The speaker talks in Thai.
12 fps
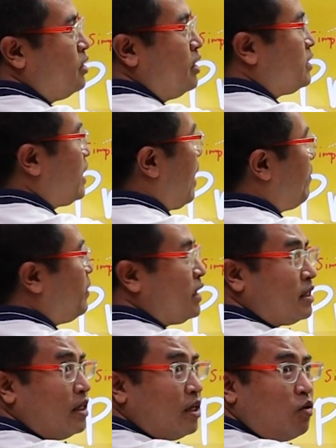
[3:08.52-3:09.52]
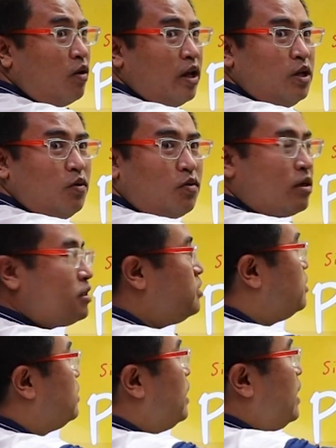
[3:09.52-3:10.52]
ดเลย แต่มันจะเกิดกันคนละยุคก็คื
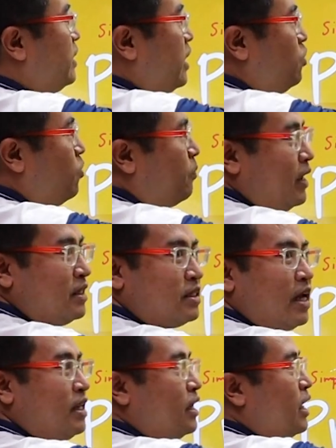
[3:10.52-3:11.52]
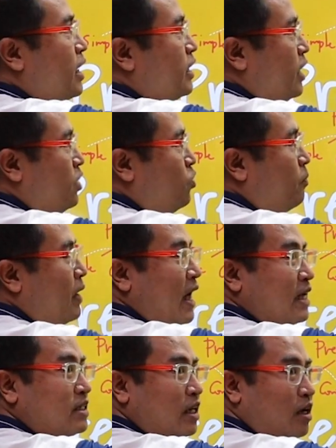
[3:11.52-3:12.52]
อในยุค present ในยุค
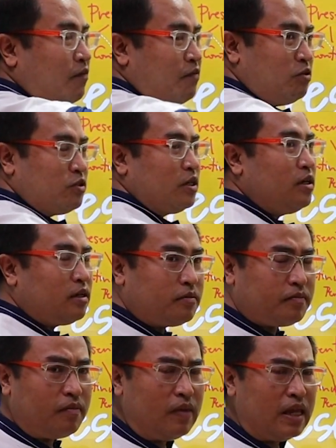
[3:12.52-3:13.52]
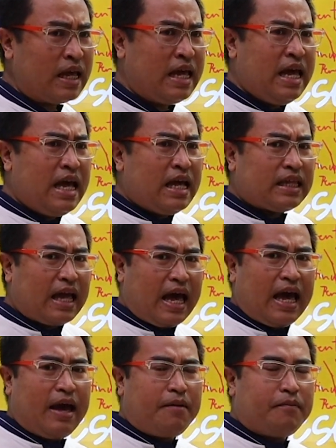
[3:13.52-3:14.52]
past แล้วก็ future แต่
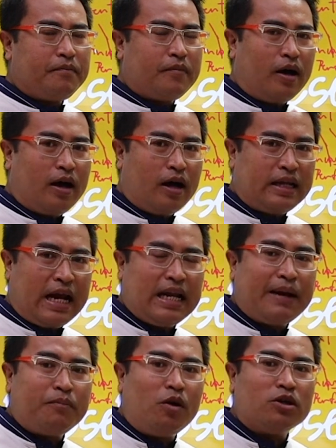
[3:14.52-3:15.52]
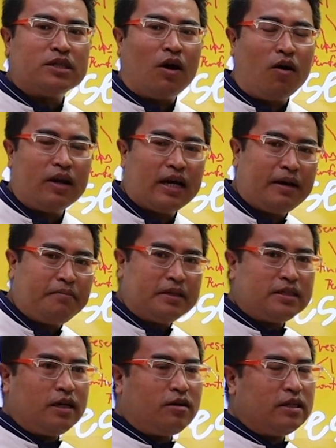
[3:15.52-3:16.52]
ในระดับม2นะครับมา
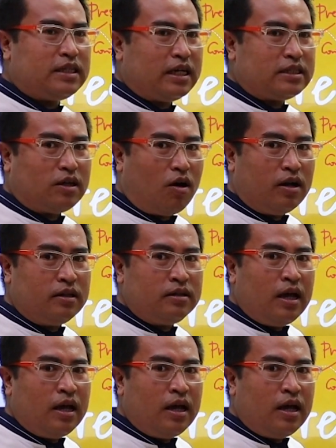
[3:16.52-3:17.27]
สเตอร์ก็จะสอน